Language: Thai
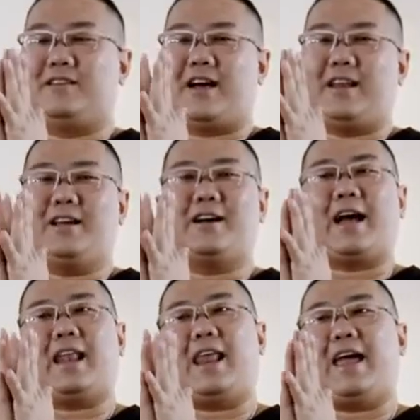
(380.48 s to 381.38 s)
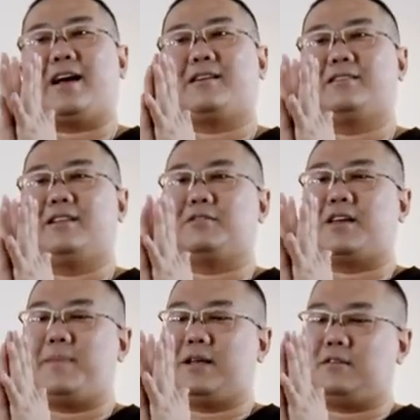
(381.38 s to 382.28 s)
อ่า นี่คือขั้นแรก เรา
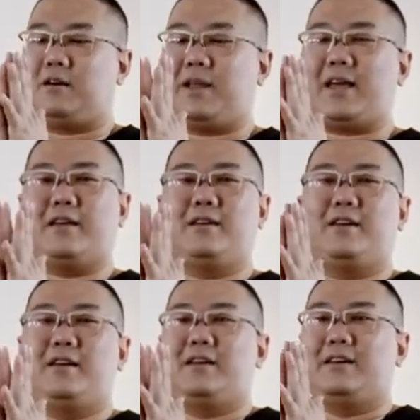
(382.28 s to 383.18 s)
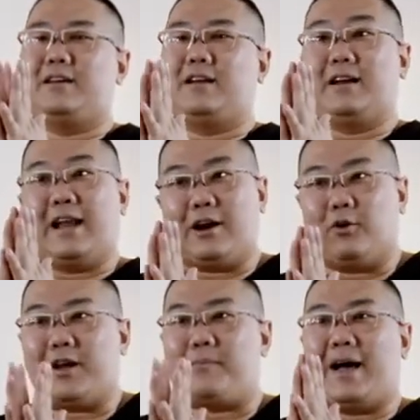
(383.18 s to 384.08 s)
สามารถซ้อมได้ นั่งร
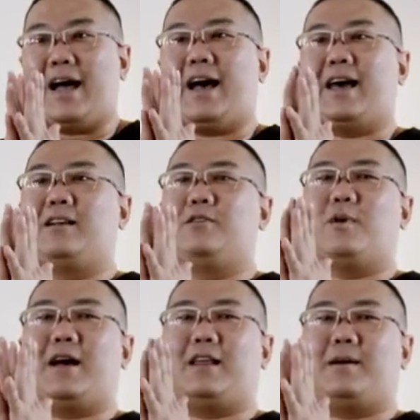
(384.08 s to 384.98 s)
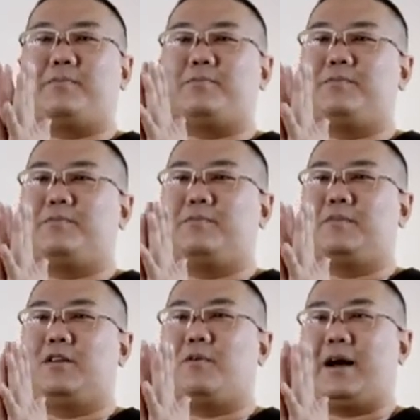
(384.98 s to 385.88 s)
ถกลับบ้านหรือว่า
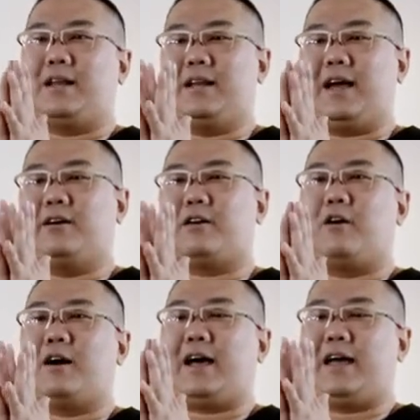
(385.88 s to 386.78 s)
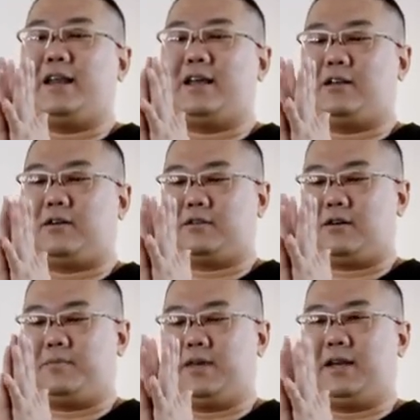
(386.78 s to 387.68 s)
ระหว่างที่นั่งรอใครเนี่ยเราก็ซ้
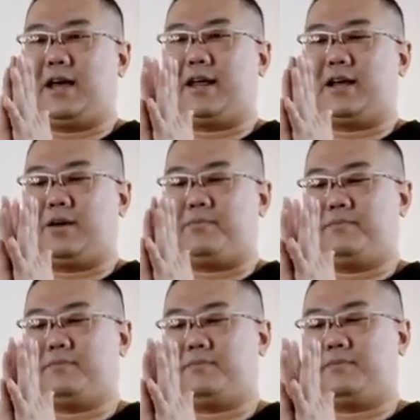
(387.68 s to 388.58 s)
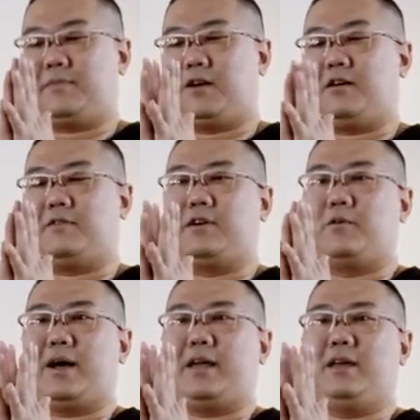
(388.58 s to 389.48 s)
อมนี้ได้นะครับ ก็ฝึก
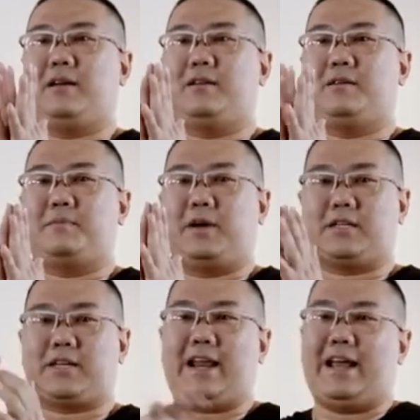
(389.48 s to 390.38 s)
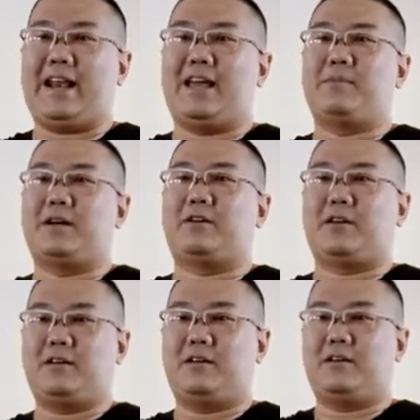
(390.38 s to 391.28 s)
ไว้ มันก็จะเกรงเกรงมือหน่อย
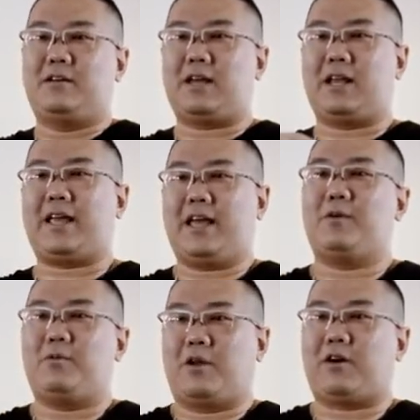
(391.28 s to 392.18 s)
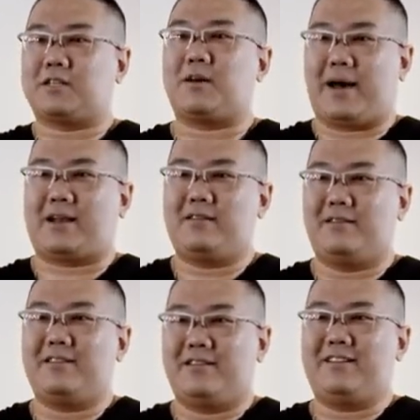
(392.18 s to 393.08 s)
ถ้าเกรงปุ๊บเราก็สะบัด
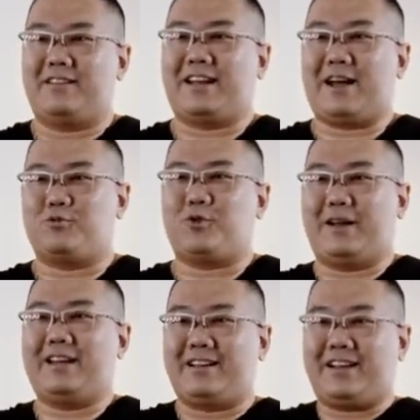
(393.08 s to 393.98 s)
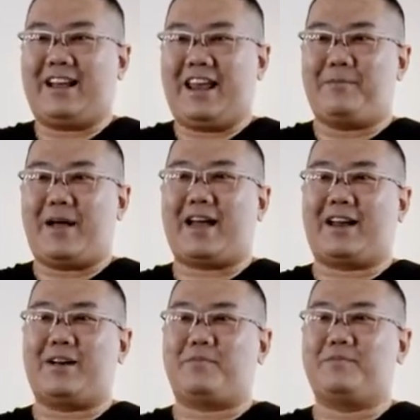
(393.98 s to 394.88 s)
อย่าทำจนมันเกรงมาก
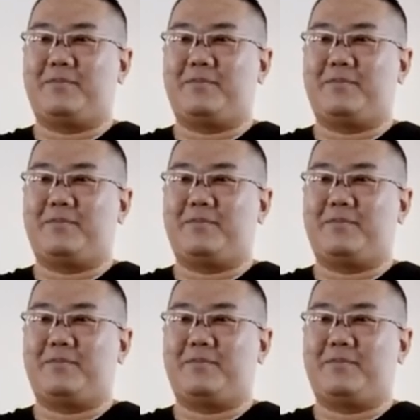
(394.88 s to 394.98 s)
นะครับ